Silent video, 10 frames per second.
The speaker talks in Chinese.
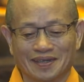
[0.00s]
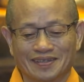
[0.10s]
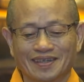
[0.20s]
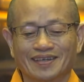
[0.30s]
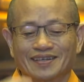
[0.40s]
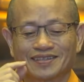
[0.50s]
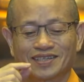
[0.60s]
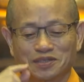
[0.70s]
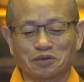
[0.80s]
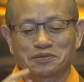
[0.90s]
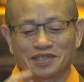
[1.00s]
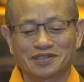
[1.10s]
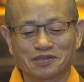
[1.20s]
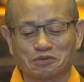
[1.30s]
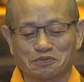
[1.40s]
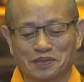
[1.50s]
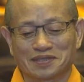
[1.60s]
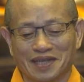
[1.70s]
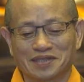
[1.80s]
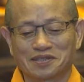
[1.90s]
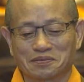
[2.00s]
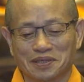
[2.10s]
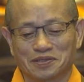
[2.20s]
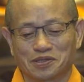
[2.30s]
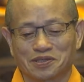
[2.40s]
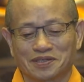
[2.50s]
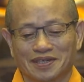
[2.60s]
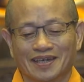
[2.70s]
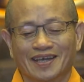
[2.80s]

那这个东西是我平常喜欢吃的。